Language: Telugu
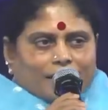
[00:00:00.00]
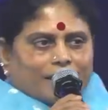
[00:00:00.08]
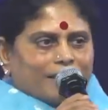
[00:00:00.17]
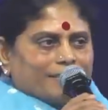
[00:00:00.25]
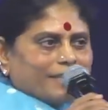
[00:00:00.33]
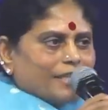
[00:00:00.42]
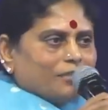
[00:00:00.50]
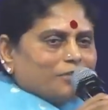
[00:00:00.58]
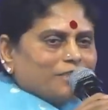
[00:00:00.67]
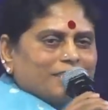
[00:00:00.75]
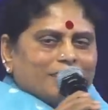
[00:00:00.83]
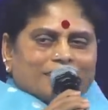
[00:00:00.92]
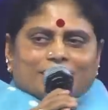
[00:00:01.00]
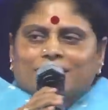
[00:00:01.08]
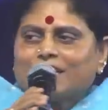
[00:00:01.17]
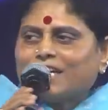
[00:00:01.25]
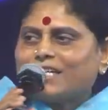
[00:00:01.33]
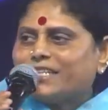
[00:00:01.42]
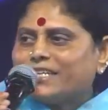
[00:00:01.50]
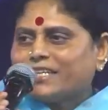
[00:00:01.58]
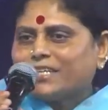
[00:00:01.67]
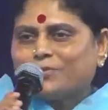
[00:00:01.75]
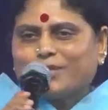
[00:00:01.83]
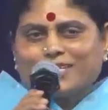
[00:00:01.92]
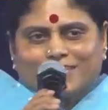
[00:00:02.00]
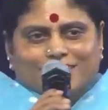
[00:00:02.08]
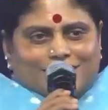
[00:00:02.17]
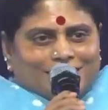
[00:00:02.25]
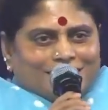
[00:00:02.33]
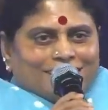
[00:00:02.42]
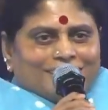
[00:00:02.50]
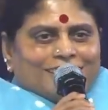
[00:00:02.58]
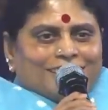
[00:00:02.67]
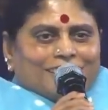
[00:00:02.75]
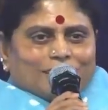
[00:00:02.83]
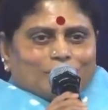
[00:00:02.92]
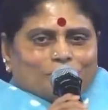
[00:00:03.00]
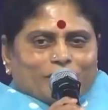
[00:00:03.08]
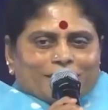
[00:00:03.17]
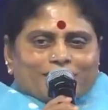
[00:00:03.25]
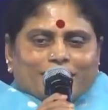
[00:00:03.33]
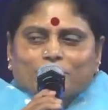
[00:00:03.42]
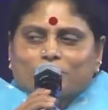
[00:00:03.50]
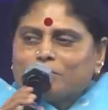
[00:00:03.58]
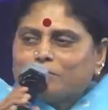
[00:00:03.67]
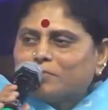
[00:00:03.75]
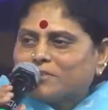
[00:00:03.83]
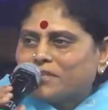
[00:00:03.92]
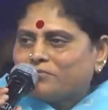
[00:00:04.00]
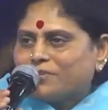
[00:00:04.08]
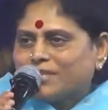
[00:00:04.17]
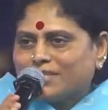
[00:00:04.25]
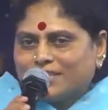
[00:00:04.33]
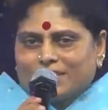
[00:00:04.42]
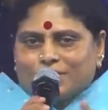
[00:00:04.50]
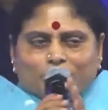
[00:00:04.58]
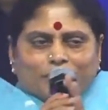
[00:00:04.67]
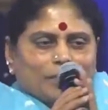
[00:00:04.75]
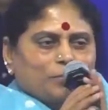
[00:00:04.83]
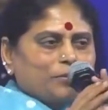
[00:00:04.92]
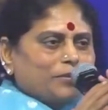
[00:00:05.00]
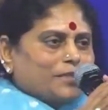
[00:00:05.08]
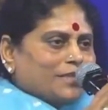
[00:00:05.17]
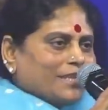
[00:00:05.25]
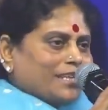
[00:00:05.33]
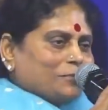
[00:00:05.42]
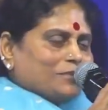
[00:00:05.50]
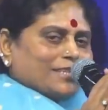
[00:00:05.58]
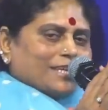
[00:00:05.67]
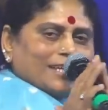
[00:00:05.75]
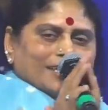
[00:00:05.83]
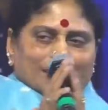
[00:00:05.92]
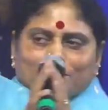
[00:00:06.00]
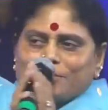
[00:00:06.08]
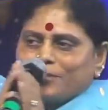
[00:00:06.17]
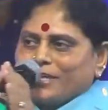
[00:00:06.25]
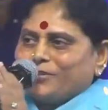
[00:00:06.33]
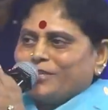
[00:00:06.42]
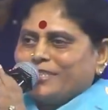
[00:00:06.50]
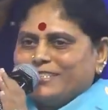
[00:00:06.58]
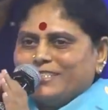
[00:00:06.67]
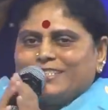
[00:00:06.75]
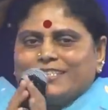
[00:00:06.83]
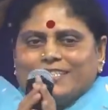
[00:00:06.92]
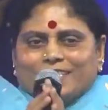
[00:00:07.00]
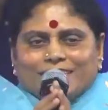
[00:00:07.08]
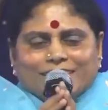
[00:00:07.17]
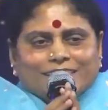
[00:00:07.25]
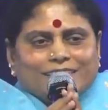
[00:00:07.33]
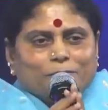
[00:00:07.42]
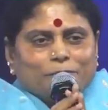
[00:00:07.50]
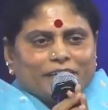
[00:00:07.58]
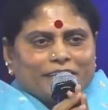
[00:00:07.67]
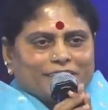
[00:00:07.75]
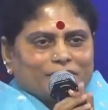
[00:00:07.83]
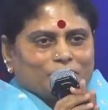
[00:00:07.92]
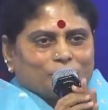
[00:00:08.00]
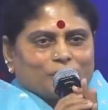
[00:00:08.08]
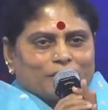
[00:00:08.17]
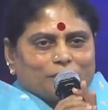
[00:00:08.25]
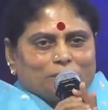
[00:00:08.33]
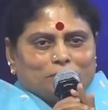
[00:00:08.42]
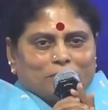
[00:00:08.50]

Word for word: ఇక్కడికి చేరివచ్చిన అందరికీ కూడా వైఎస్ఆర్ కుటుంబం తరఫున హృదయపూర్వకంగా నమస్కారాలు తెలుపుకుంటా ఉన్నా చిన్న ప్రేయర్ చేసుకుందాం